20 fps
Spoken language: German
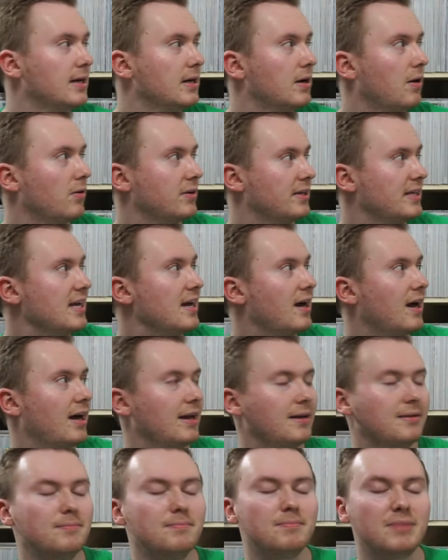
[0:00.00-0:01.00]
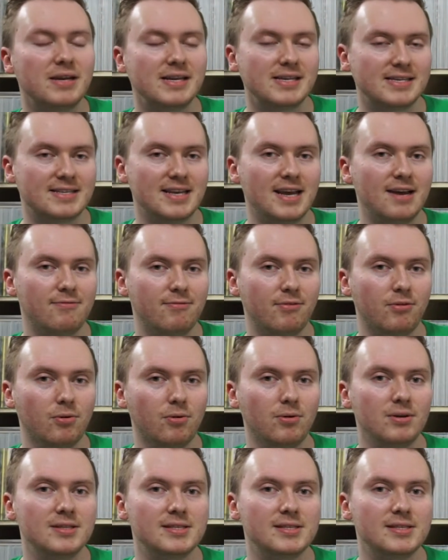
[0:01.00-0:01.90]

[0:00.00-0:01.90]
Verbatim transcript: Und hieran bin ich sehr froh,